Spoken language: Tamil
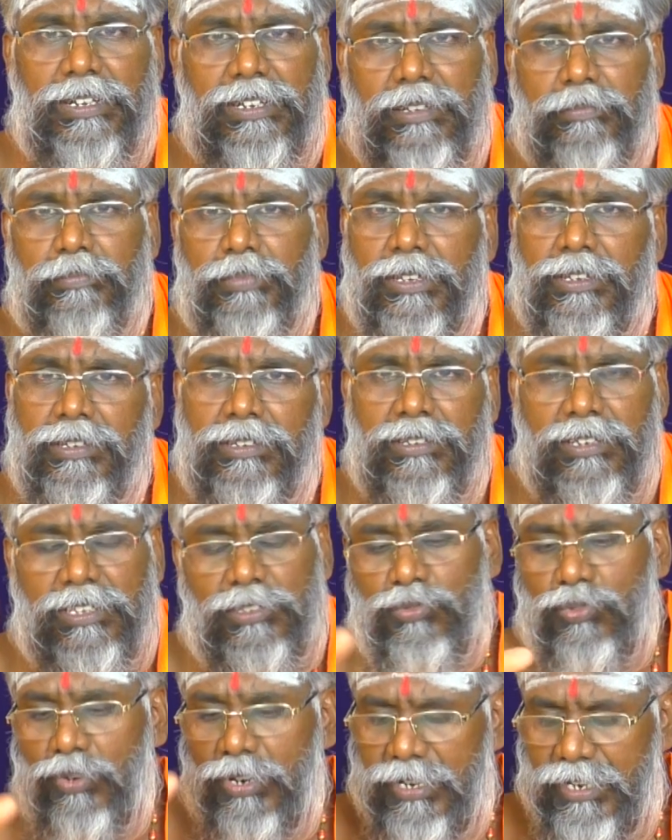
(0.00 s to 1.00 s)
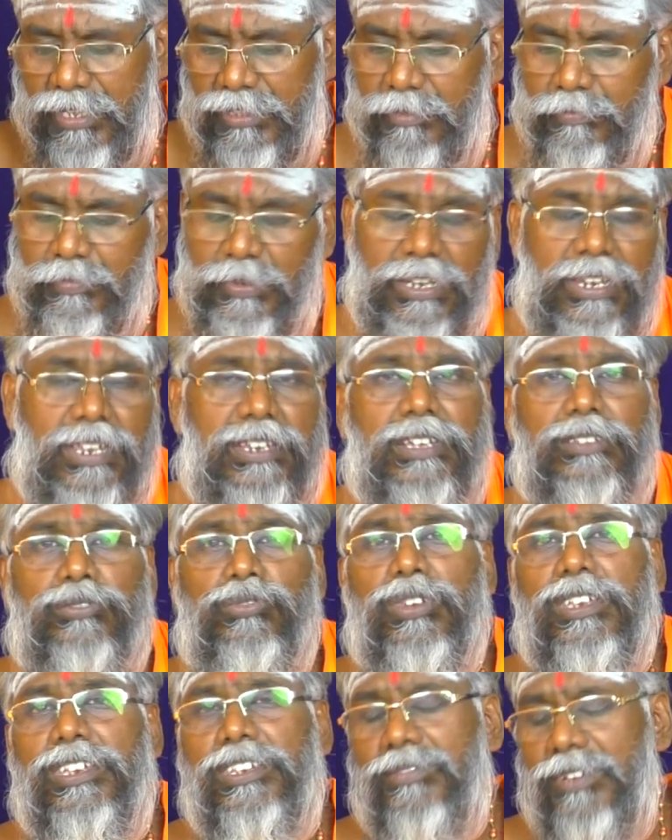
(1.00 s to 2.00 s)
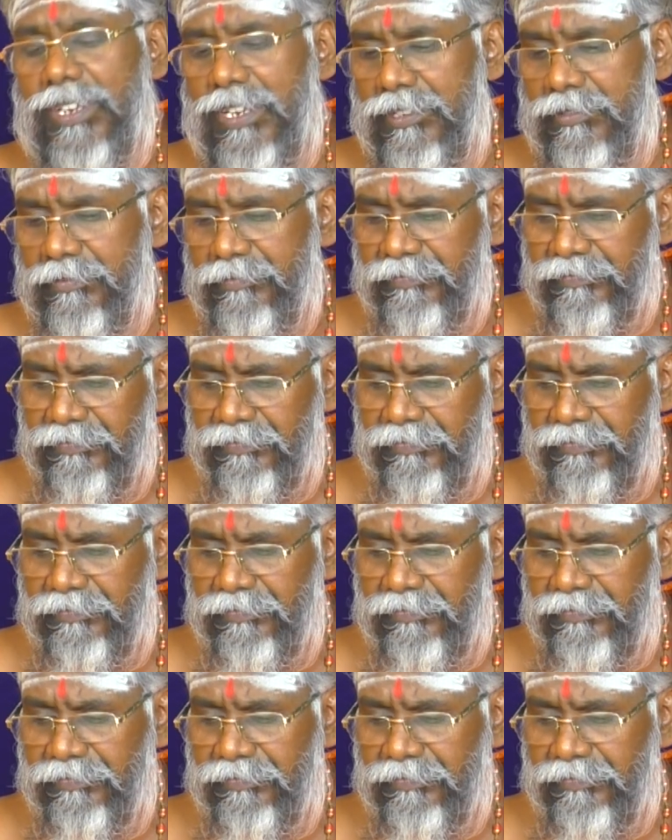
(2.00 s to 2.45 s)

பட்டை பேர்னே சொல்கிறேன் அந்த பேர்லேயே நான் சொல்லிட்டு வரேன்